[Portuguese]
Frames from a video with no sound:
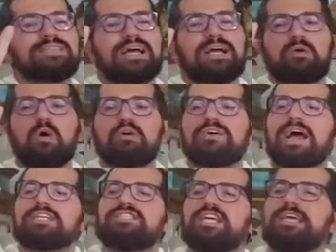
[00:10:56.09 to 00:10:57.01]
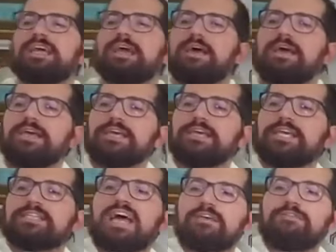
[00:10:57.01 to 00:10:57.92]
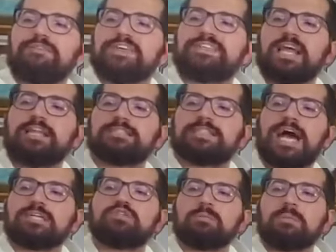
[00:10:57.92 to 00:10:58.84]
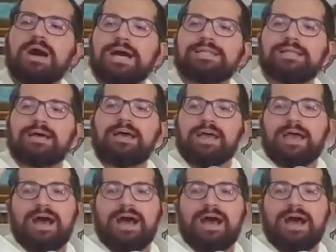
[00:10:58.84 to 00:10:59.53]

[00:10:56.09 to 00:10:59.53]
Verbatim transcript: da covardia e da infidelidade humana.